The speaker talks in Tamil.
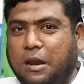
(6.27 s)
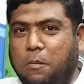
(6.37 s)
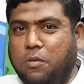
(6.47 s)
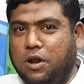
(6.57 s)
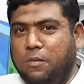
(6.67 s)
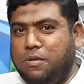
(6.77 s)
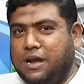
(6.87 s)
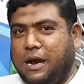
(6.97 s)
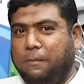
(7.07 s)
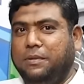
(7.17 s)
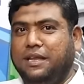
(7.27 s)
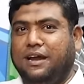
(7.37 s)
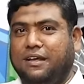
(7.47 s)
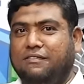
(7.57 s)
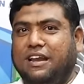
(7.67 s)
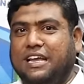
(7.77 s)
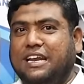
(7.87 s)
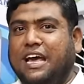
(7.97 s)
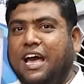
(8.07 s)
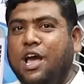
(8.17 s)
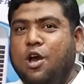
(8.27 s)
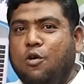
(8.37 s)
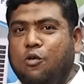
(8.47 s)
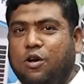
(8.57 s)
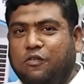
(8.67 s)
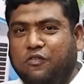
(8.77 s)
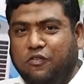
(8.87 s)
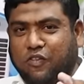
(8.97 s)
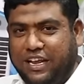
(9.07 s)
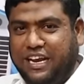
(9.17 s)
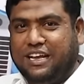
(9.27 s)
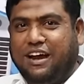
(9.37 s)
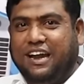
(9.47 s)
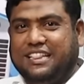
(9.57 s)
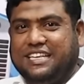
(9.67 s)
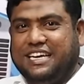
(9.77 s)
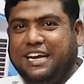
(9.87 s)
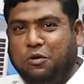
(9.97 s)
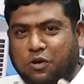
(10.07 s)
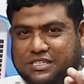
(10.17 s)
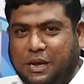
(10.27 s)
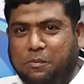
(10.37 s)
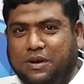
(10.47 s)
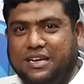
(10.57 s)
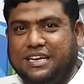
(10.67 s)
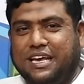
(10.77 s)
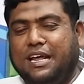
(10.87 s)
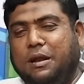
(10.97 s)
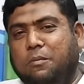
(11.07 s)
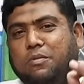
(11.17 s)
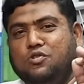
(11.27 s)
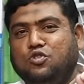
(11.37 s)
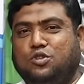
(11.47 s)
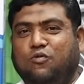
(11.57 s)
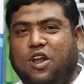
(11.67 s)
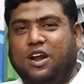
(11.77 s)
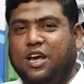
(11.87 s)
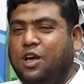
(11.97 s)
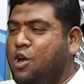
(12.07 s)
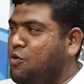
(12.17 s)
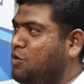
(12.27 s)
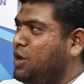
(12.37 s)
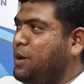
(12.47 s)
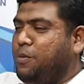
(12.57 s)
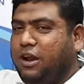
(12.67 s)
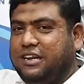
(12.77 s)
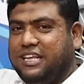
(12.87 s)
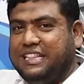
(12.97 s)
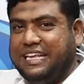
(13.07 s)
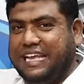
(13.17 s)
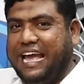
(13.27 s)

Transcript: ரொம்ப ரொம்ப கம்மியான விலையில உங்க வெயில் காலத்துக்கு உங்க சம்மருக்கு ரொம்ப யூஸ்ஃபுல்லான ஒரு ப்ராடக்ட் தான் இந்த